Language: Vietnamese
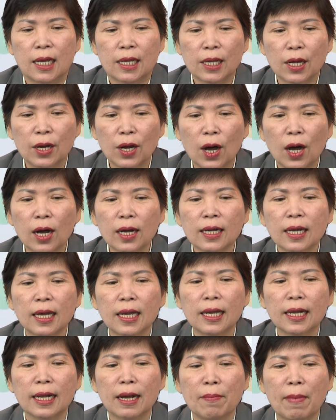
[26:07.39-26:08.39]
do đó
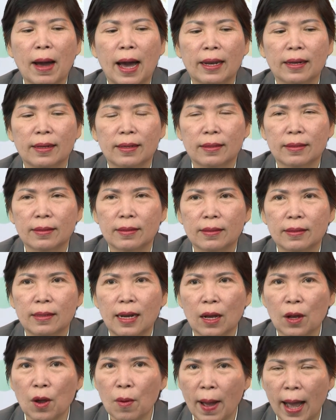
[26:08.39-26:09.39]
khi các bạn
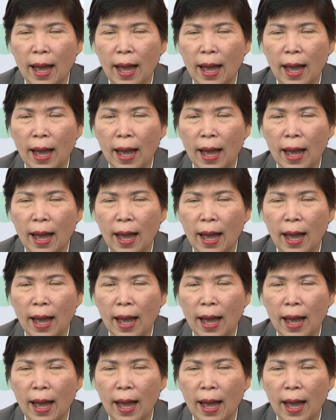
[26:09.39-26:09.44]
đã có